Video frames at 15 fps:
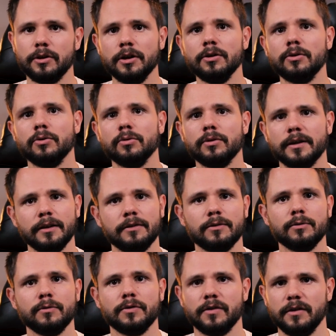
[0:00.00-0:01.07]
kilku
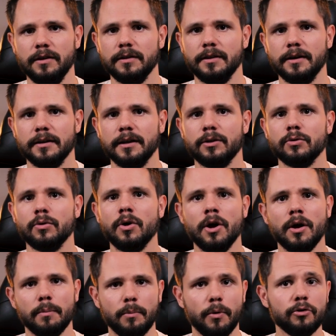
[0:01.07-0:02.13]
testów z internetu
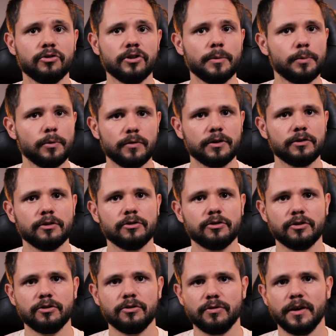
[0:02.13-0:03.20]
można powiedzieć,
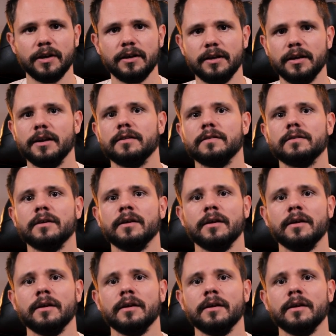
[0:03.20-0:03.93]
że dźwięk jest